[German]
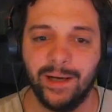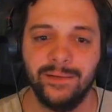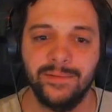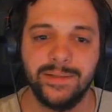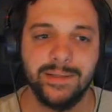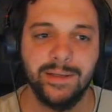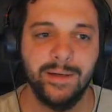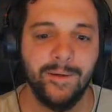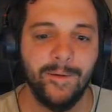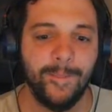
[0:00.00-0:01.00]
Angst.
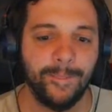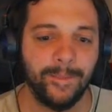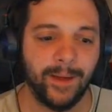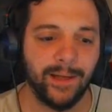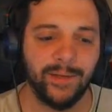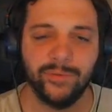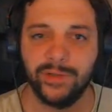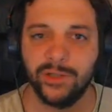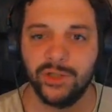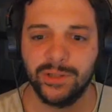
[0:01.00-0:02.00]
Keiner wird
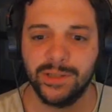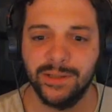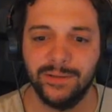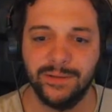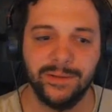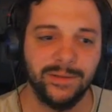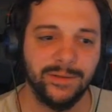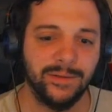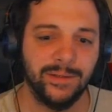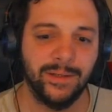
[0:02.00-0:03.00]
erschossen.
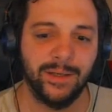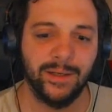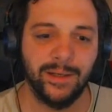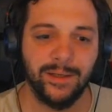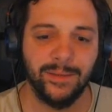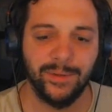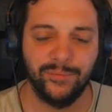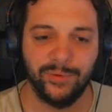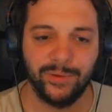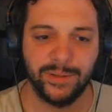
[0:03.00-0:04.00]
Niemand äh,
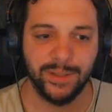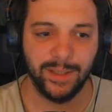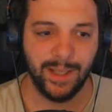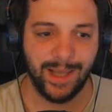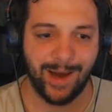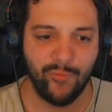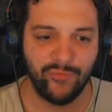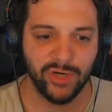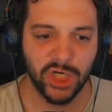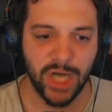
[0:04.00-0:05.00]
wird
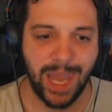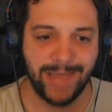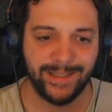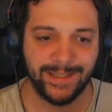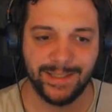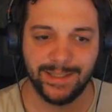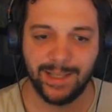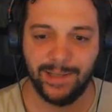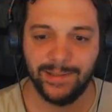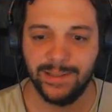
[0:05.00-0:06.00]
aufgeschleppt. Das
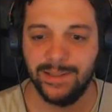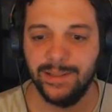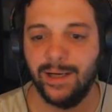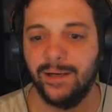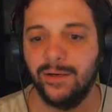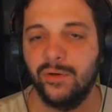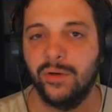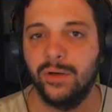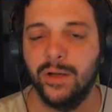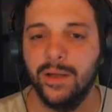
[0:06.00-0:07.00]
kann sich jeder
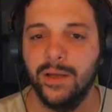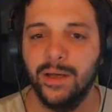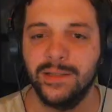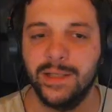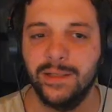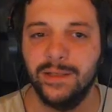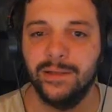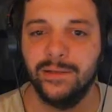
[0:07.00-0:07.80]
angucken. Ist halt eher